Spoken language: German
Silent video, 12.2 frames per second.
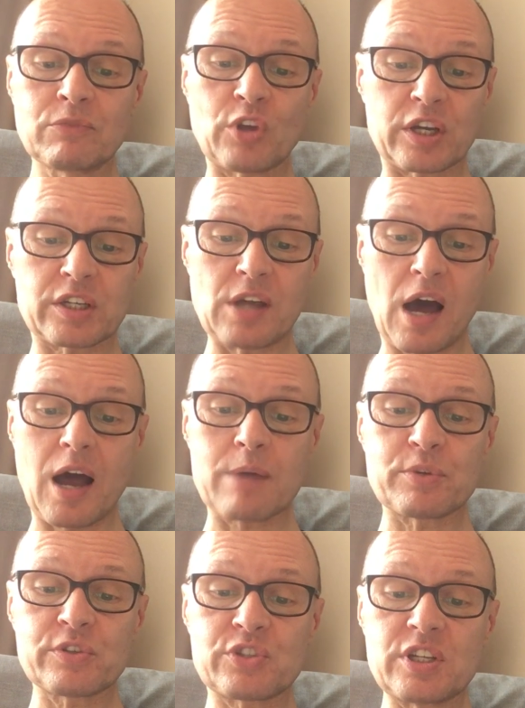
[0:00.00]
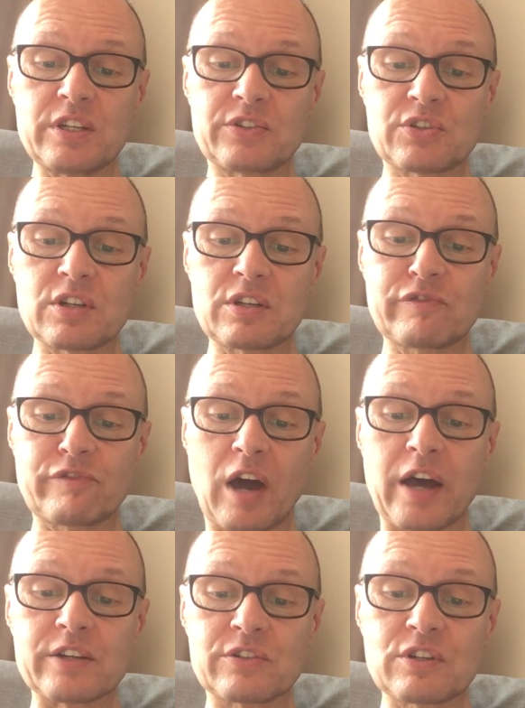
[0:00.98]
Der Knabe sieht sich
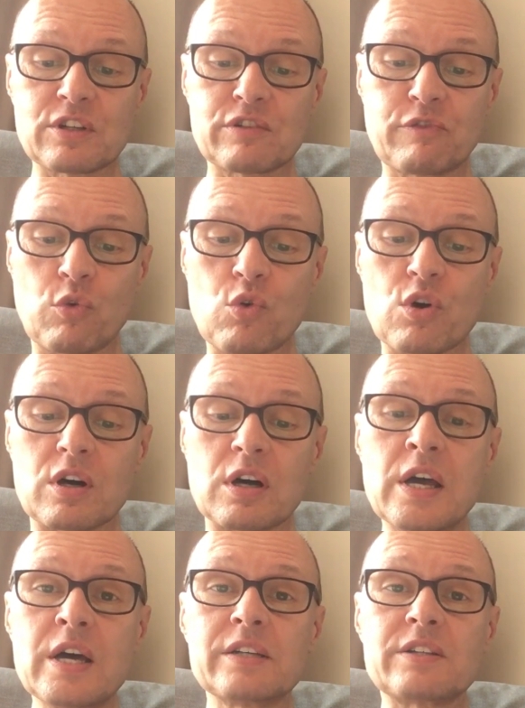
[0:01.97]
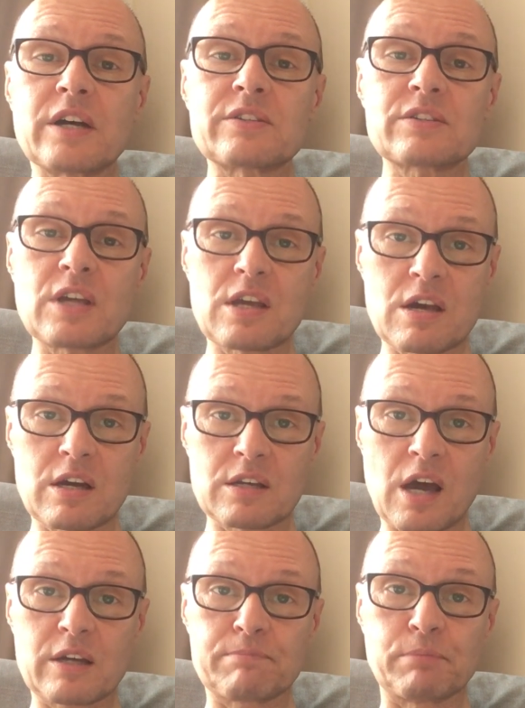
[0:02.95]
fleißig vor, dass er
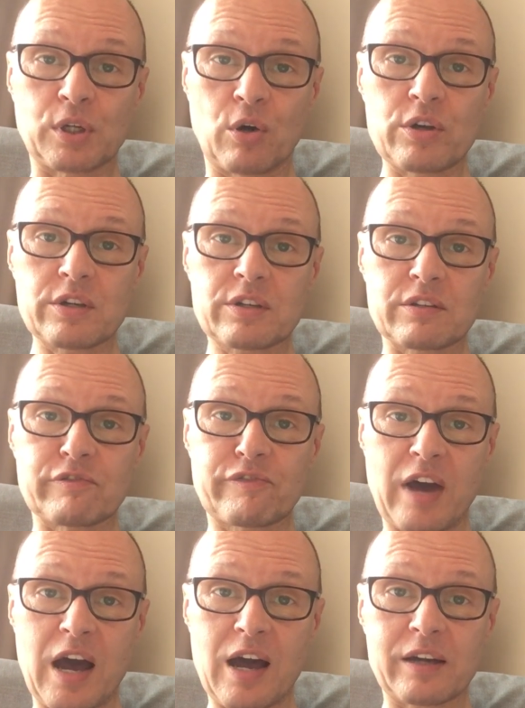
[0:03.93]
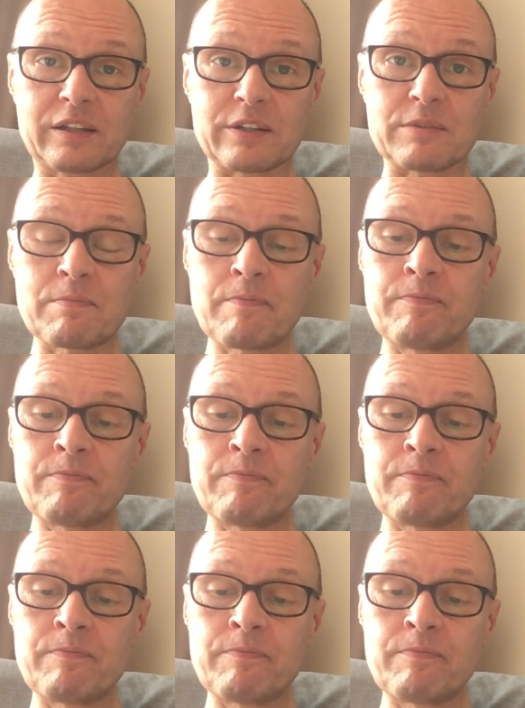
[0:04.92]
nach Bräuchen fahre.